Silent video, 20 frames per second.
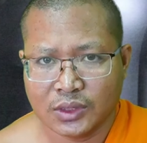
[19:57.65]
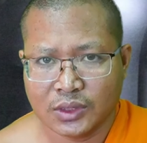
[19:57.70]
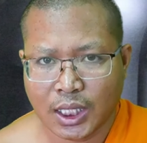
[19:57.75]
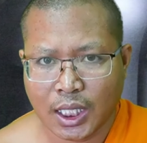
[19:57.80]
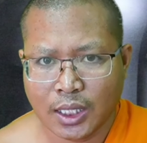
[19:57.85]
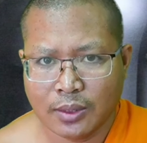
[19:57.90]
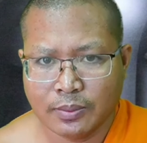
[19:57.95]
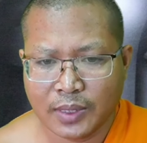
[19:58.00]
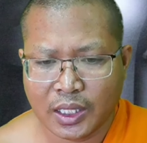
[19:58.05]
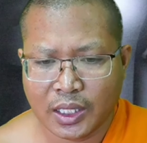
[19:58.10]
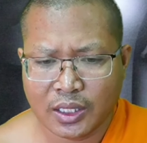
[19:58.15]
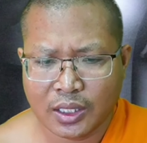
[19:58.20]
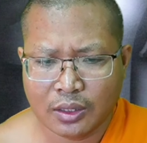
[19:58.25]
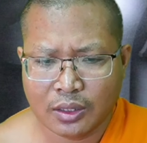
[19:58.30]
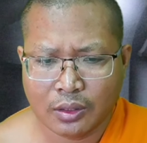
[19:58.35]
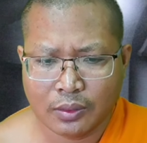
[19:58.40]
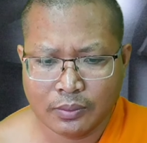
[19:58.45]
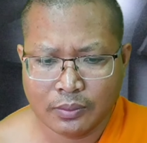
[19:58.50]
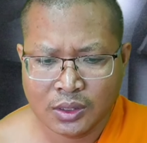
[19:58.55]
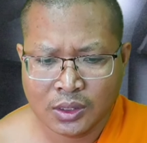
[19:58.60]
tàu mấy
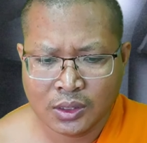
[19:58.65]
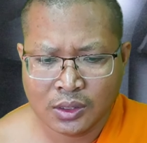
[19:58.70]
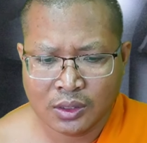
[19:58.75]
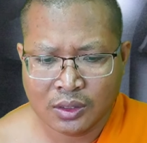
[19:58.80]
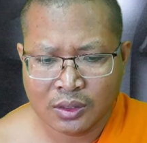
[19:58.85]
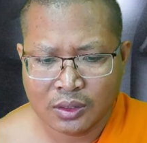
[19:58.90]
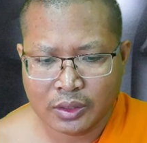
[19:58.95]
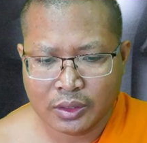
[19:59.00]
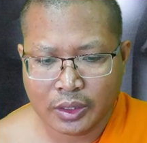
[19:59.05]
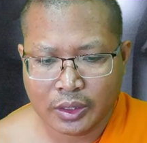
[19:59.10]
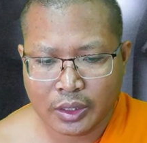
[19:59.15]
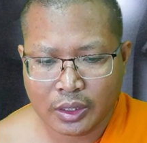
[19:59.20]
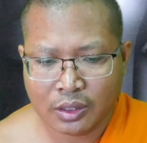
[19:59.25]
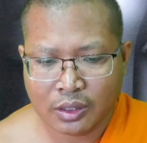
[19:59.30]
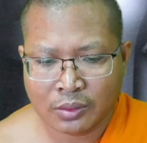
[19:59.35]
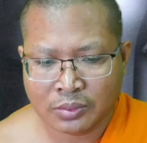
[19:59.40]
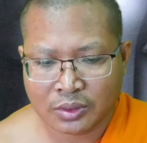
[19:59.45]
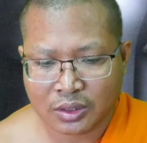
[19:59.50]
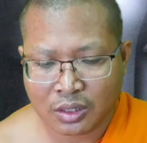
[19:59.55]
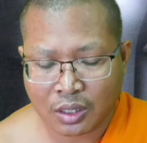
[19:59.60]
như
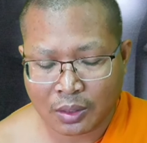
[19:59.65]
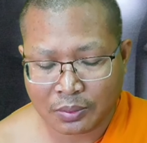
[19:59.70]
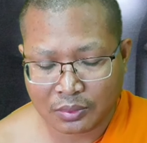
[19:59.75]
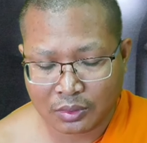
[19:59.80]
nhóm sọp